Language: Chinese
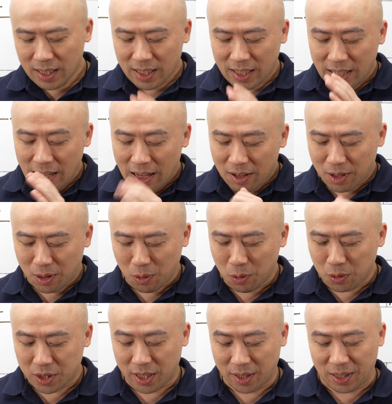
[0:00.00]
一样哦，
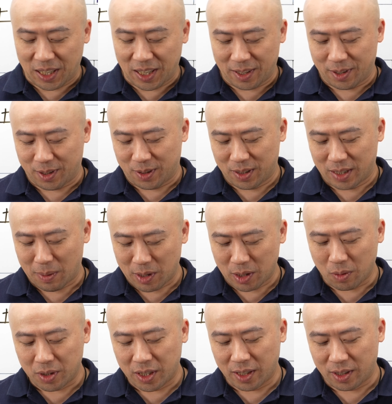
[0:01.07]
戊辰年哦，他们
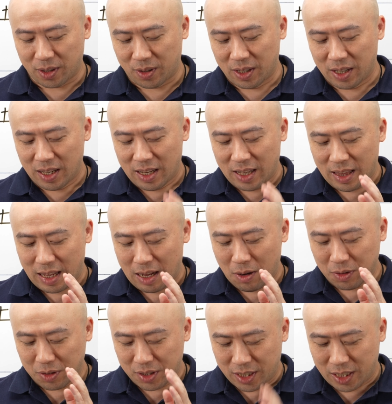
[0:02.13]
同年哦，然
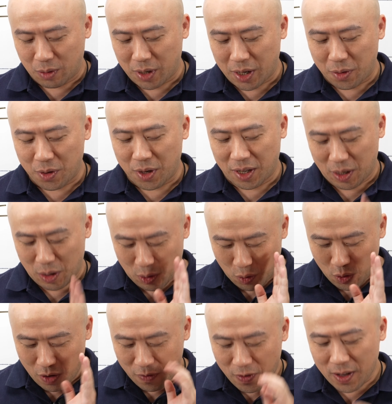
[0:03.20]
后己未月，
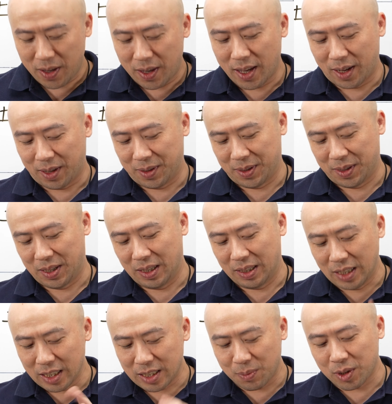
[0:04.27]
月份一样，
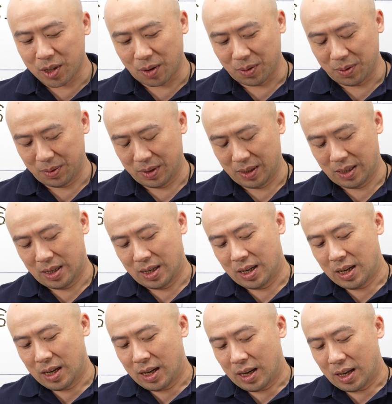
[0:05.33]
日子不同。
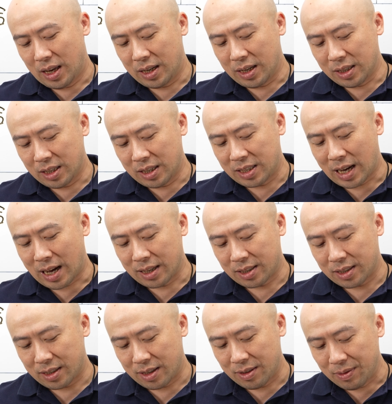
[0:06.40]
一个是甲
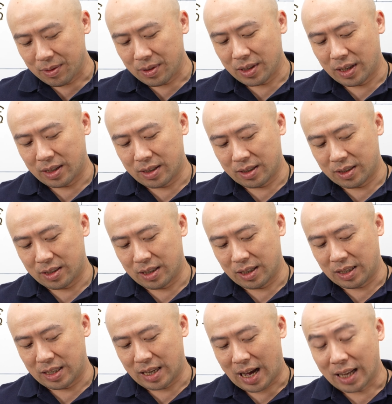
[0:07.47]
申，一个是
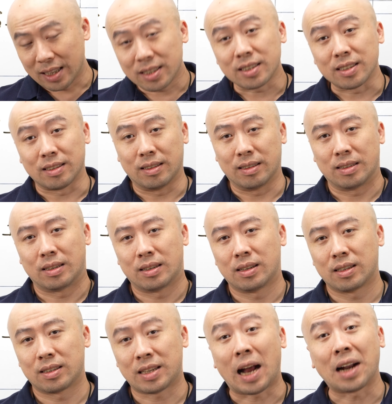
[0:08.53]
甲子，
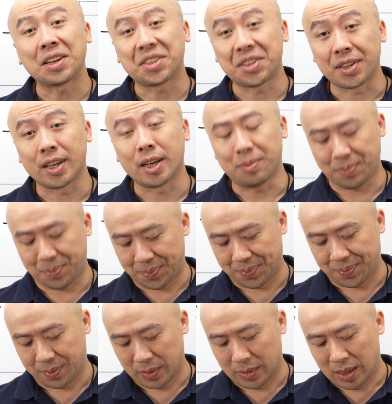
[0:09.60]
差了几天，
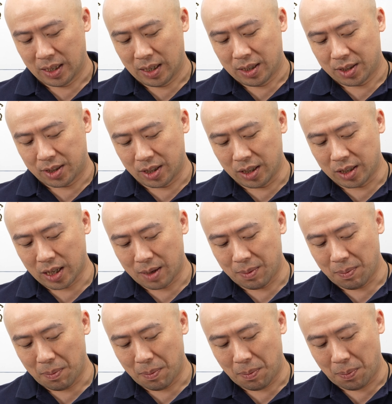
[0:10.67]
时辰
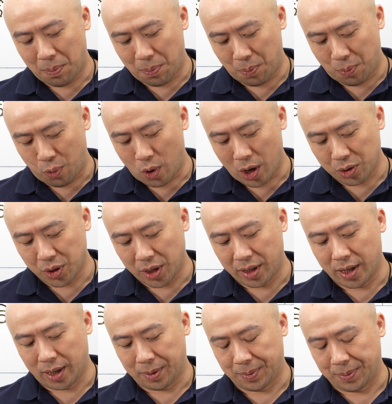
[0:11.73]
不完全一
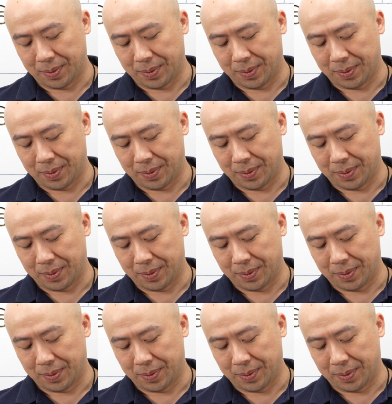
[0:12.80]
样。